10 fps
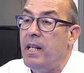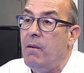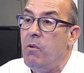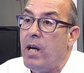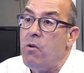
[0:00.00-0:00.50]

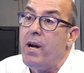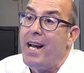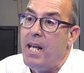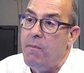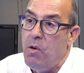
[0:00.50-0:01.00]
digamos que hay un
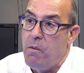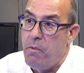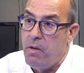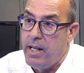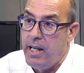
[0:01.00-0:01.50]
resquemor
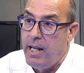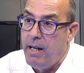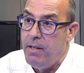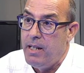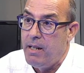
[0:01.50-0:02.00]
porque
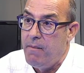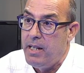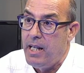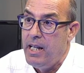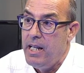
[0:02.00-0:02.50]

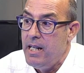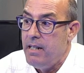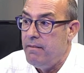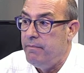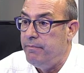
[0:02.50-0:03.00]
evidentemente
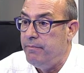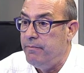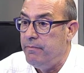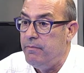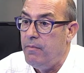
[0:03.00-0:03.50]

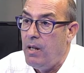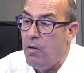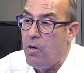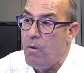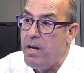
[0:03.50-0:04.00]
mm,
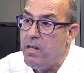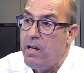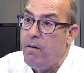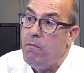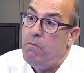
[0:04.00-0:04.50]
Honorio Marichal